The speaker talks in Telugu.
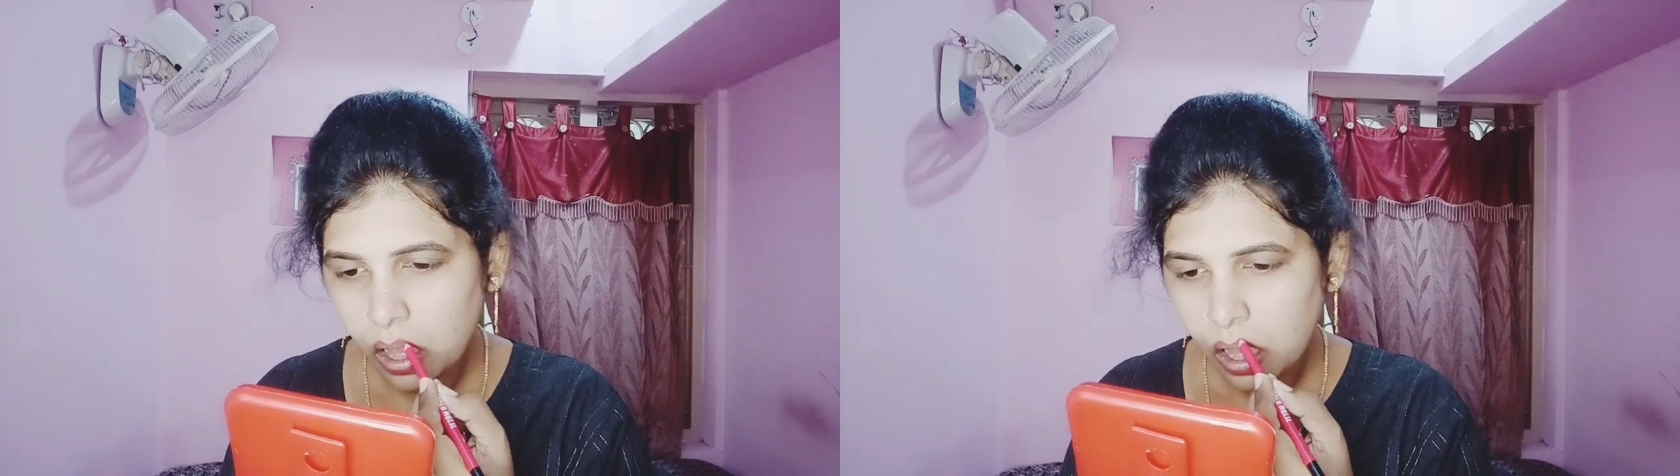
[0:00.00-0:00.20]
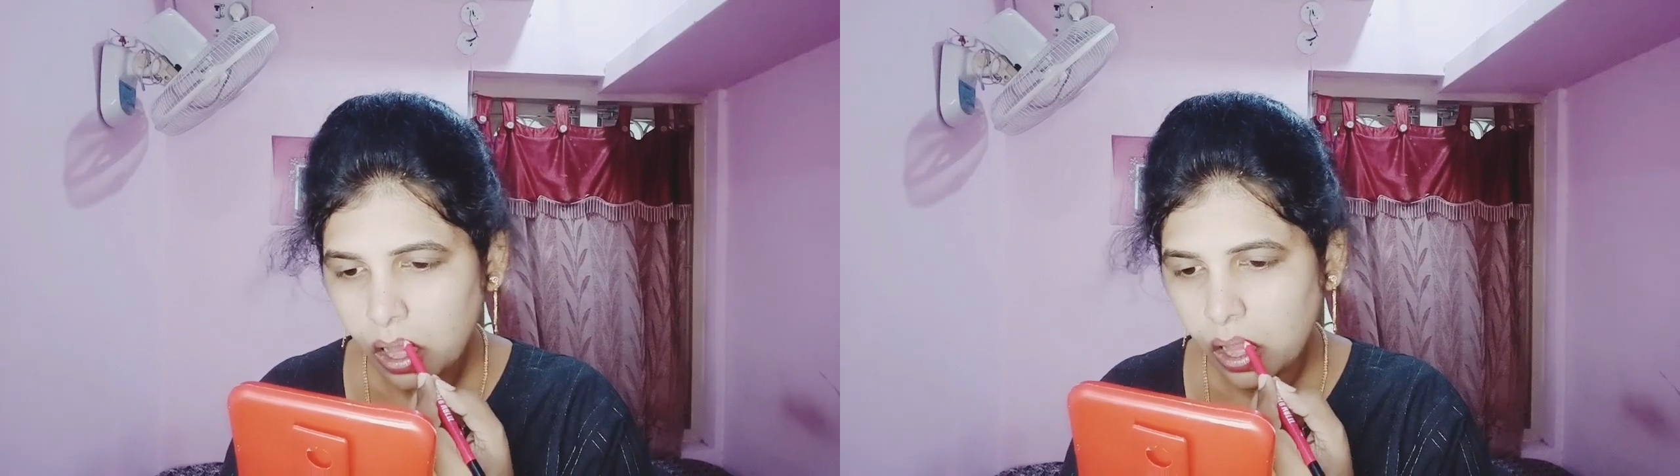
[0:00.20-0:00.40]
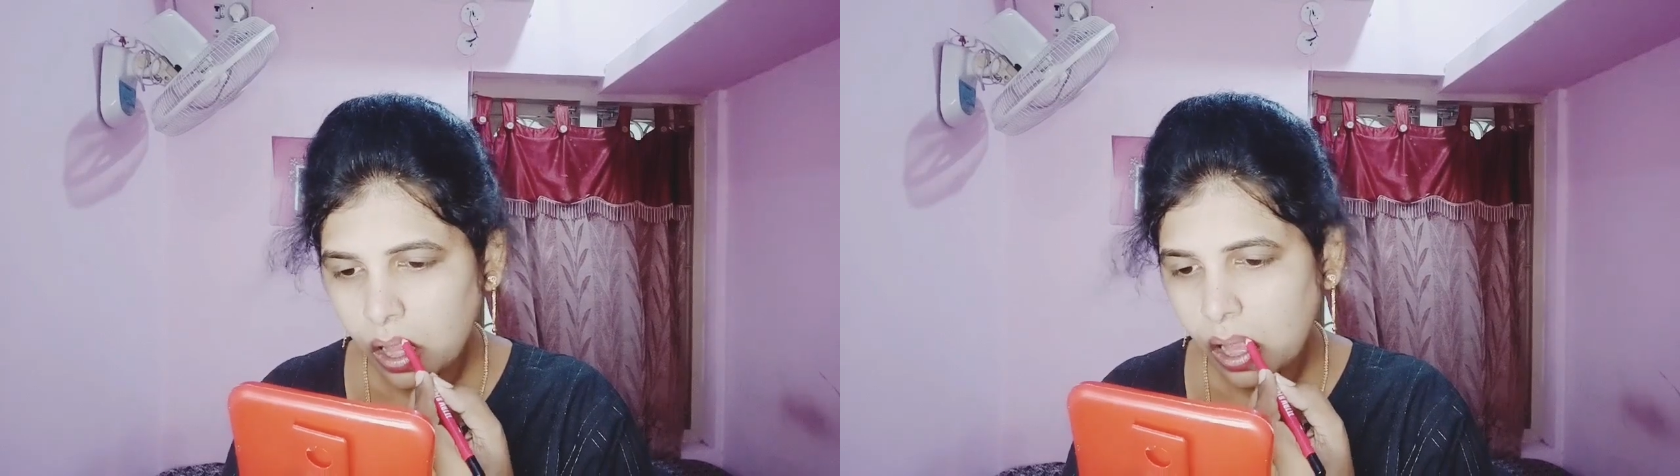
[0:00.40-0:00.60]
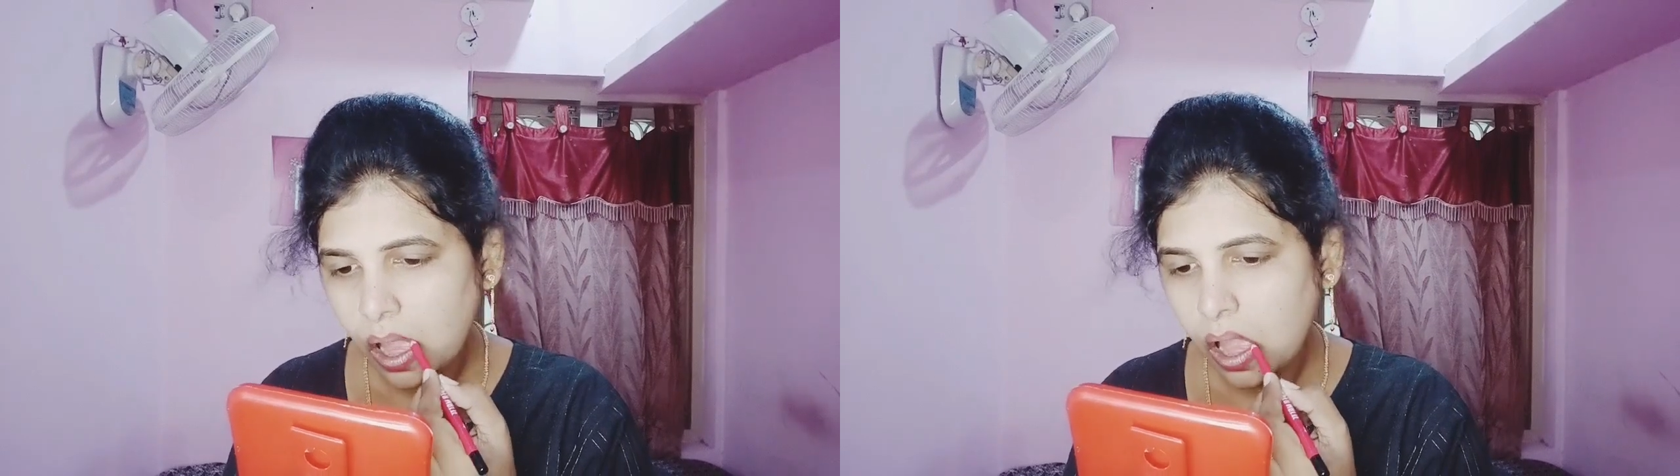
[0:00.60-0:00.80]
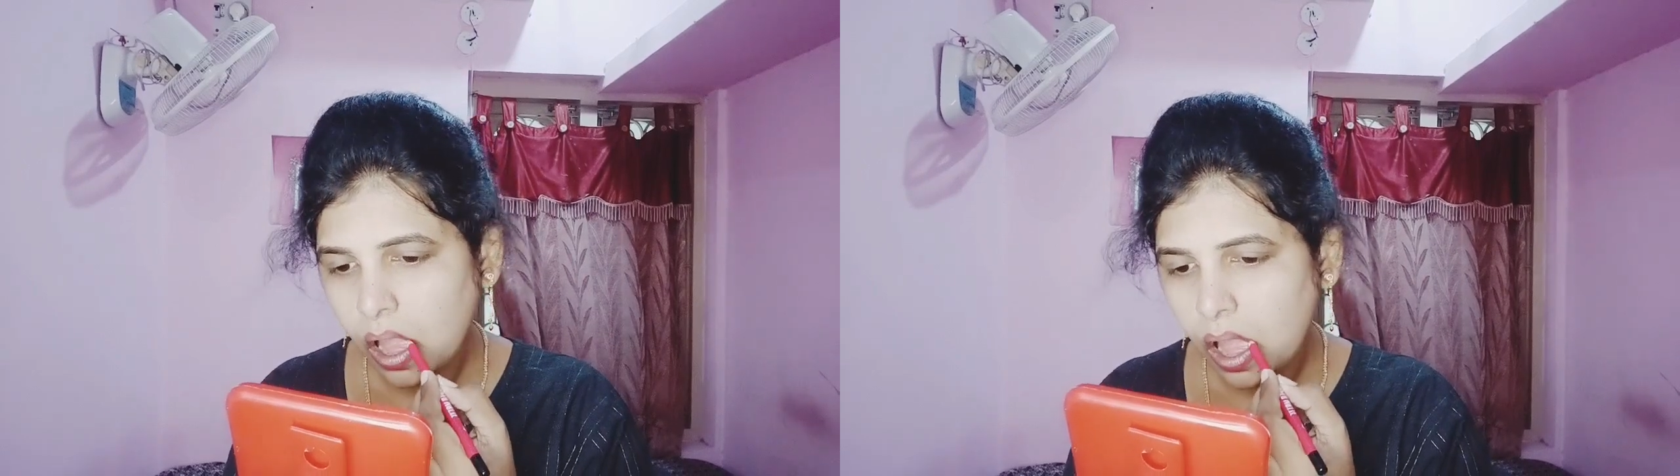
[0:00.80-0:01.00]
ప్రొడక్ట్స్ లేకుండా
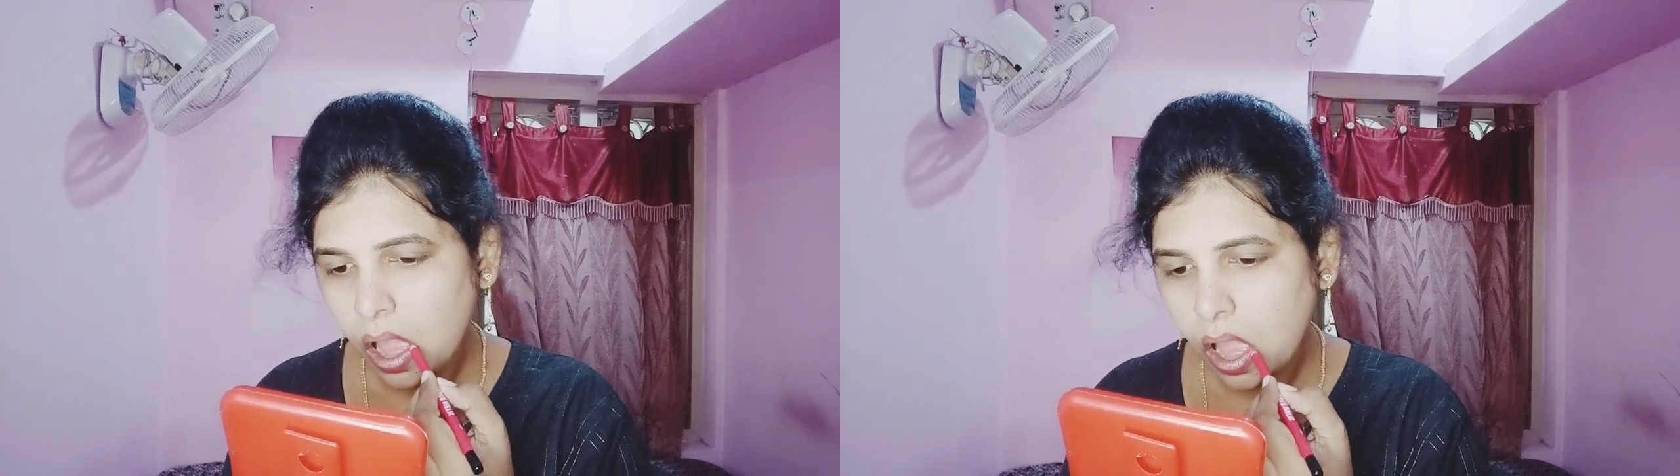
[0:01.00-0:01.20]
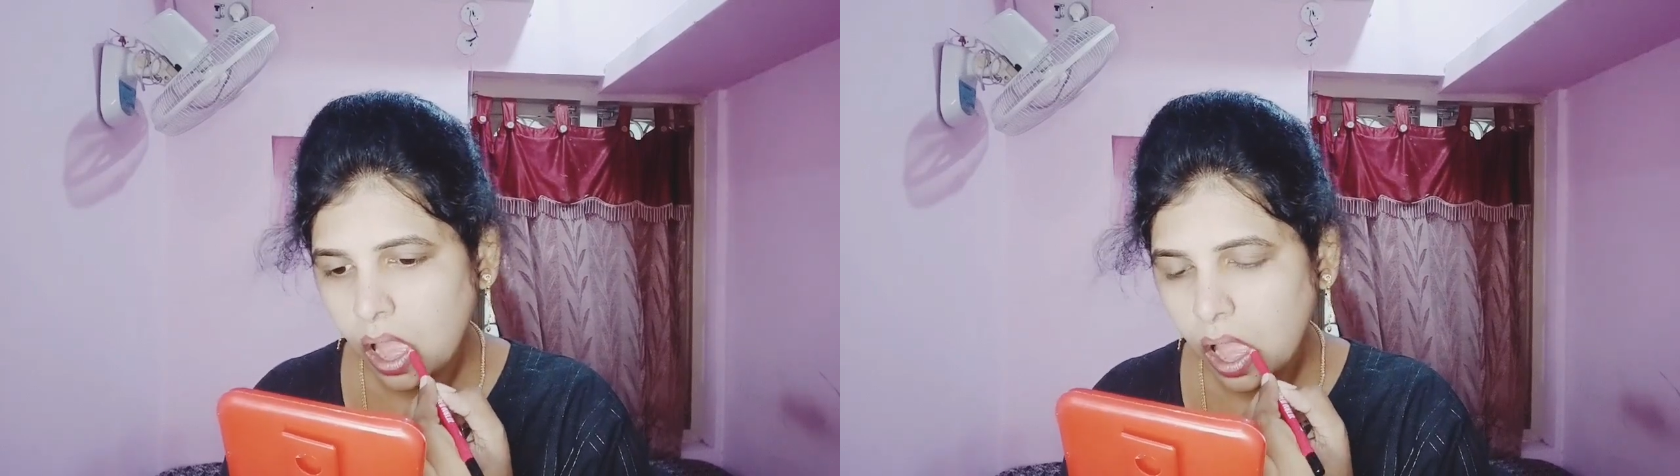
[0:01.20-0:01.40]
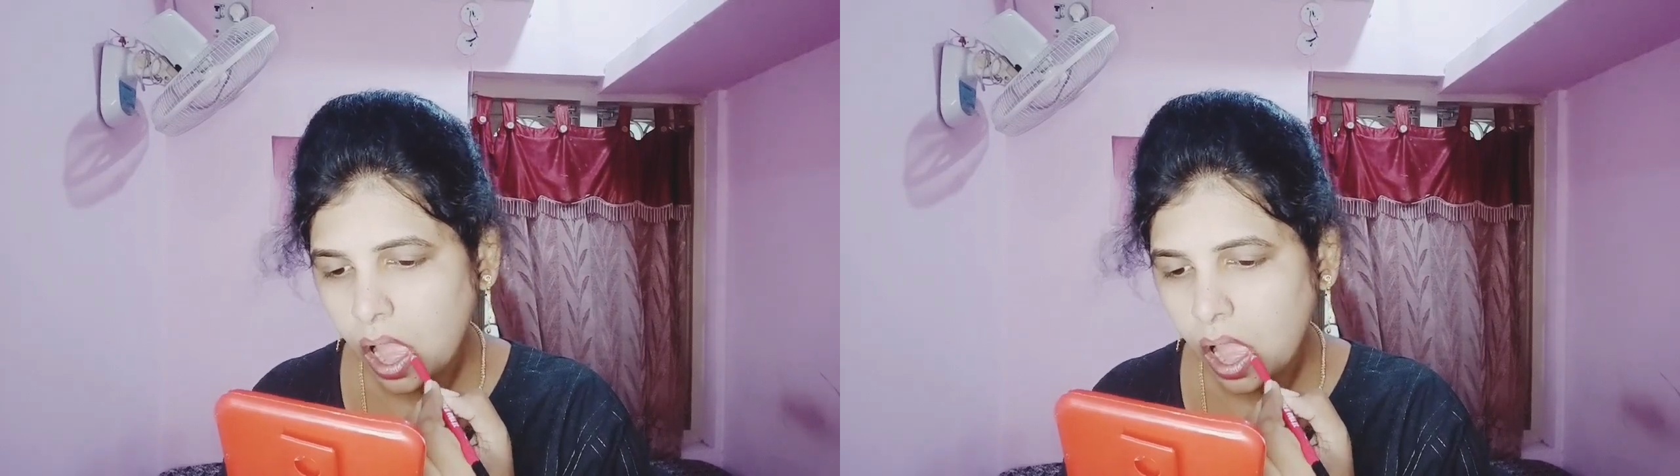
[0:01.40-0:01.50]
చాలా సింపుల్గా